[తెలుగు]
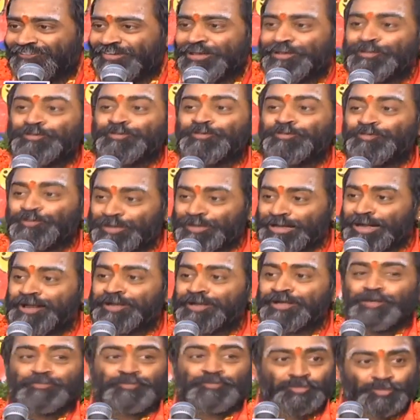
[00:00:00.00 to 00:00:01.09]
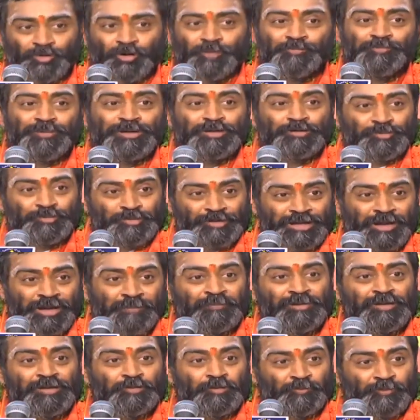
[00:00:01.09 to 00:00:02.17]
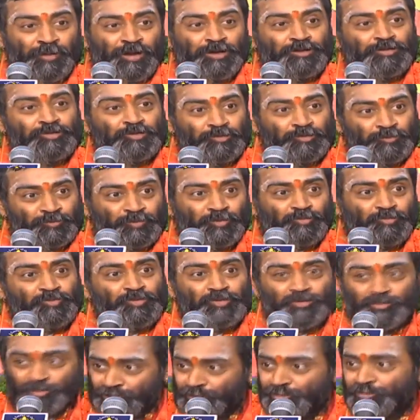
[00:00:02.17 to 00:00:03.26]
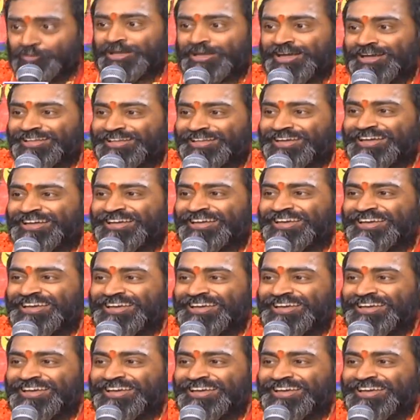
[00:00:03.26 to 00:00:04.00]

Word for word: వేరు కాండము కొమ్మలు రెమ్మలు పళ్ళు పువ్వులు ఇన్ని ఉంటాయి కదా